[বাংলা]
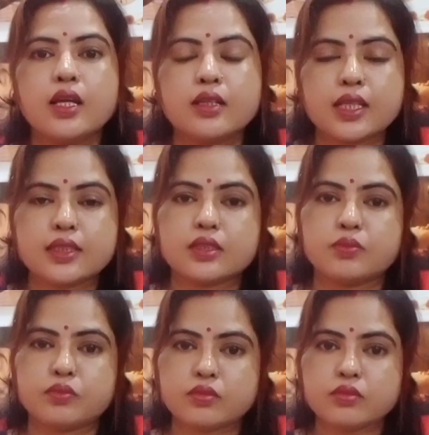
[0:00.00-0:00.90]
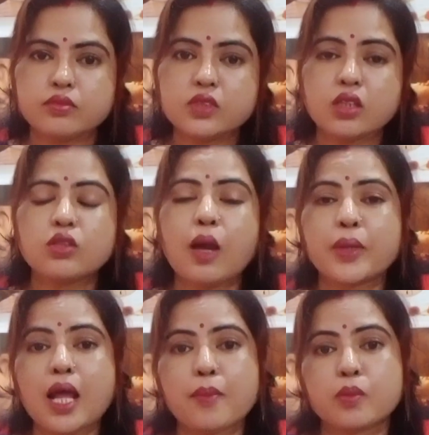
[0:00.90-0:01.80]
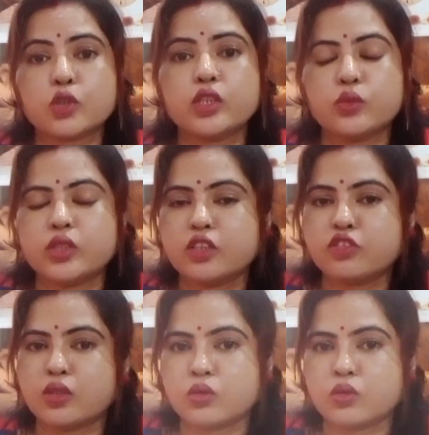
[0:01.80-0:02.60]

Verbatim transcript: ঠিক আছে তো আপনারা আমার মতো এই রুটিনটা ফলো